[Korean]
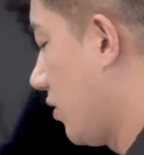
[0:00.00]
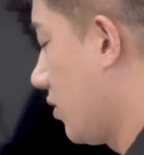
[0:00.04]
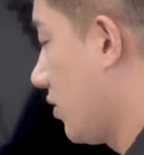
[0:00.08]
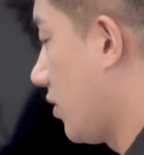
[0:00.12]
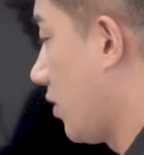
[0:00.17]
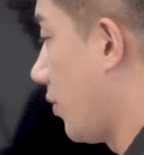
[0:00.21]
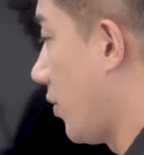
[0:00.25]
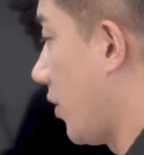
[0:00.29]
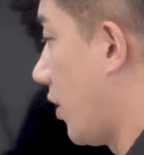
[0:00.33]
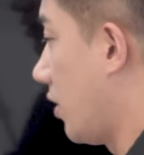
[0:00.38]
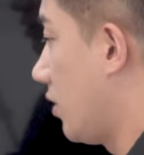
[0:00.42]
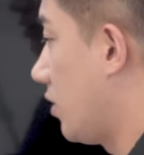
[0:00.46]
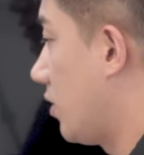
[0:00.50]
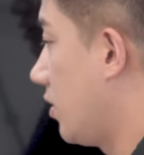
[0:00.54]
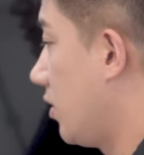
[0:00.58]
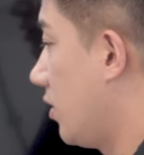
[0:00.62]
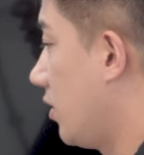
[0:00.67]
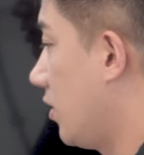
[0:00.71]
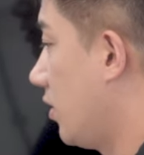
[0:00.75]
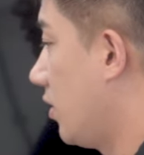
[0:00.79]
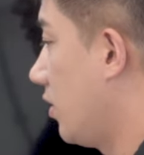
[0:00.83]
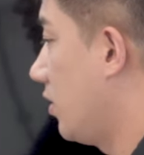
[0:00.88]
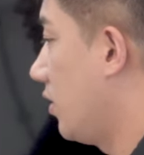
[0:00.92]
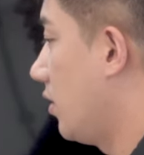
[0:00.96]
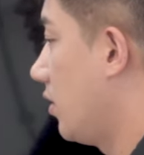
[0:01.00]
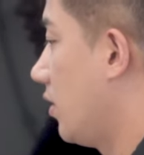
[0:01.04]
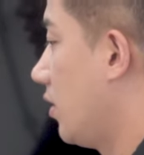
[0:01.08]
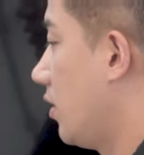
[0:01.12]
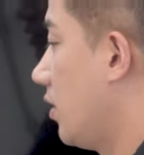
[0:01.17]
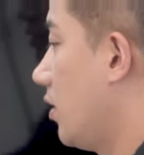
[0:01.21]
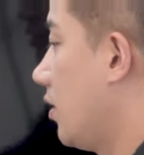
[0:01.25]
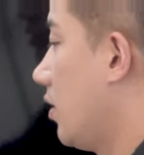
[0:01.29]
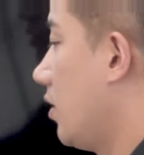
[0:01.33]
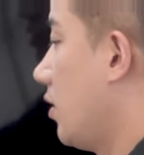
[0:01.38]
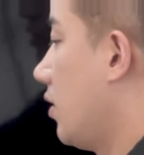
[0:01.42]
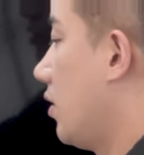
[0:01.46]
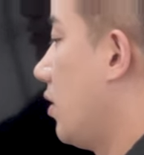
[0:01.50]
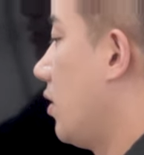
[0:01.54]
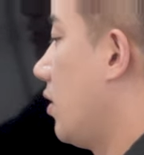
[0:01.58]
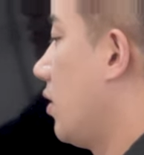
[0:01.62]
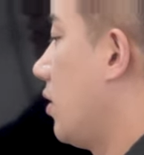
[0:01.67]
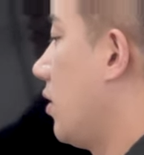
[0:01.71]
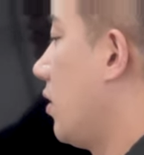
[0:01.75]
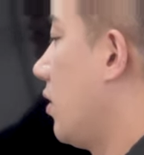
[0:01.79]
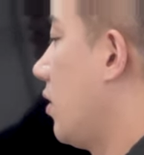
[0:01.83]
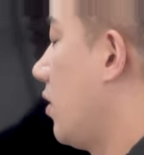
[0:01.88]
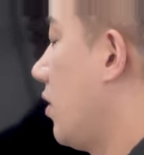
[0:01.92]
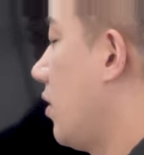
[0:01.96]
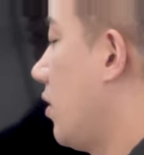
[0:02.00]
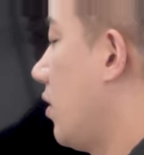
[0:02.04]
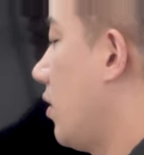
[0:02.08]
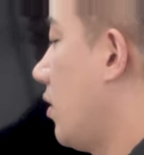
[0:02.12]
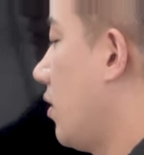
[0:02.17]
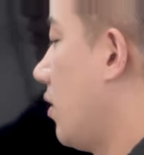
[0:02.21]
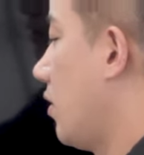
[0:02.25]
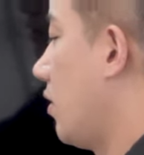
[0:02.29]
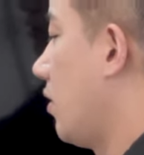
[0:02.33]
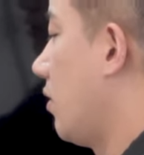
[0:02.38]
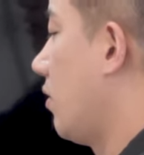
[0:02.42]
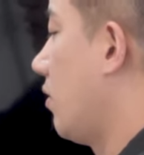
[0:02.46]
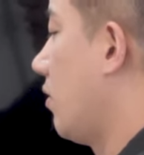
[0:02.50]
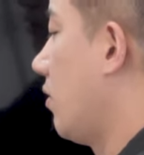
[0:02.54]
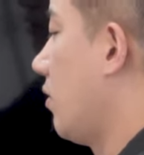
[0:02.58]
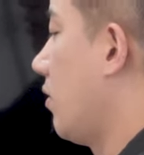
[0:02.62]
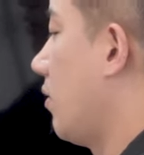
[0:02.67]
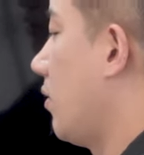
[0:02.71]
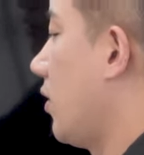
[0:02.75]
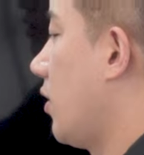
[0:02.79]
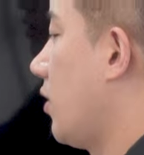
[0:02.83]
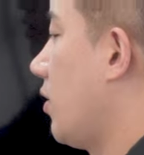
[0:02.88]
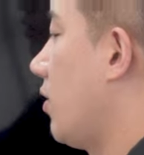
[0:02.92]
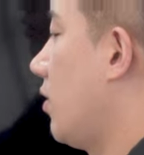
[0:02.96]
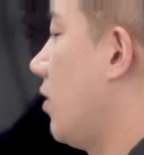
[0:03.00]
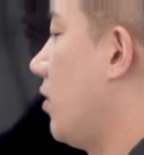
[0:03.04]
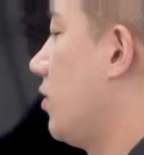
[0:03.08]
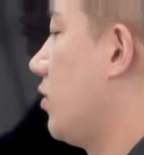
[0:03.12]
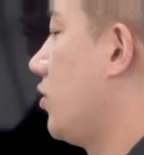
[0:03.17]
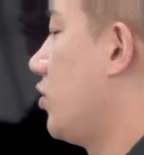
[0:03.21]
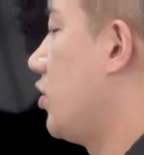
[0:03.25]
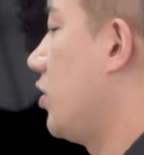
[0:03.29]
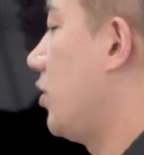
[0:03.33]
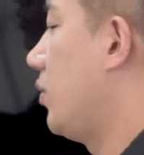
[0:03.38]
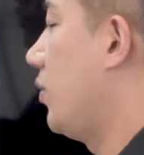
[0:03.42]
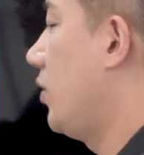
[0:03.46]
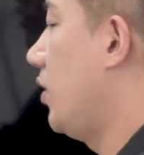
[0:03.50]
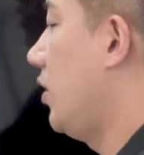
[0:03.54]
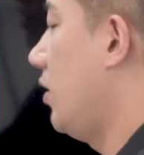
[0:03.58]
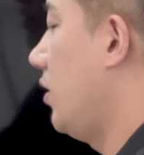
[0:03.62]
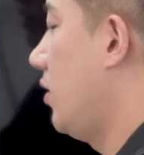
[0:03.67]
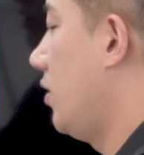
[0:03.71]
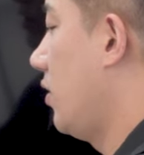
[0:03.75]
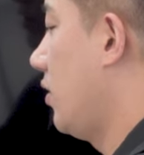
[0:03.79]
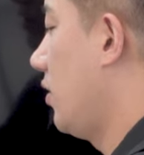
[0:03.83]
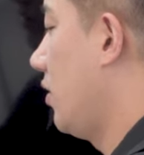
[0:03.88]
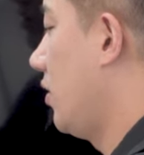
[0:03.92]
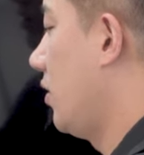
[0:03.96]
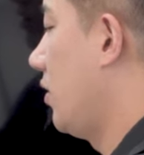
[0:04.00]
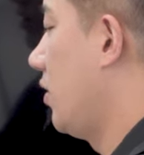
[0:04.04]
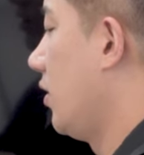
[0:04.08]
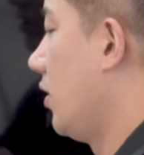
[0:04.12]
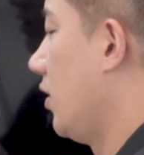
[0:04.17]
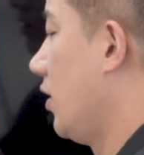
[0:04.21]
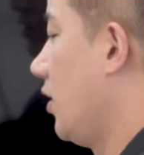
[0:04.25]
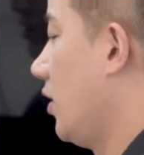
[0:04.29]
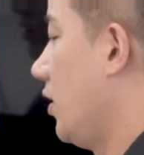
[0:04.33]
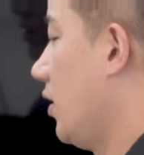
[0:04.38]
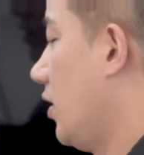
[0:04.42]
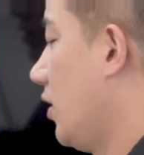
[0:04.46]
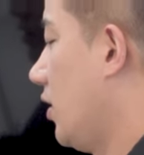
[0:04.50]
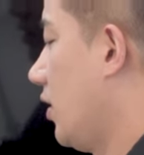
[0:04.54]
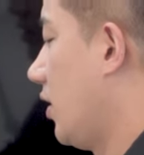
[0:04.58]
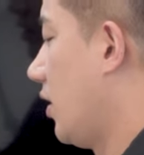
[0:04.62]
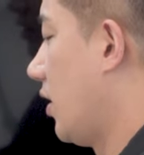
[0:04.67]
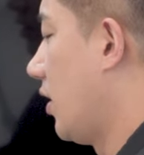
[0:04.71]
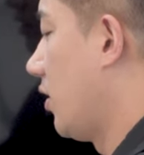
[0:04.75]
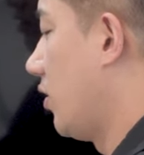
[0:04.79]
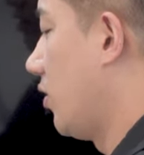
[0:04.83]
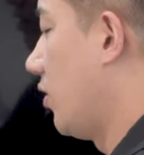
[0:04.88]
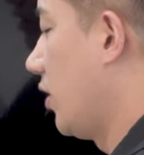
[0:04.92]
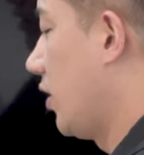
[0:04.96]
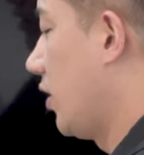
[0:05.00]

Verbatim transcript: 저 벨트. 어, 뭐 그런 취미? 안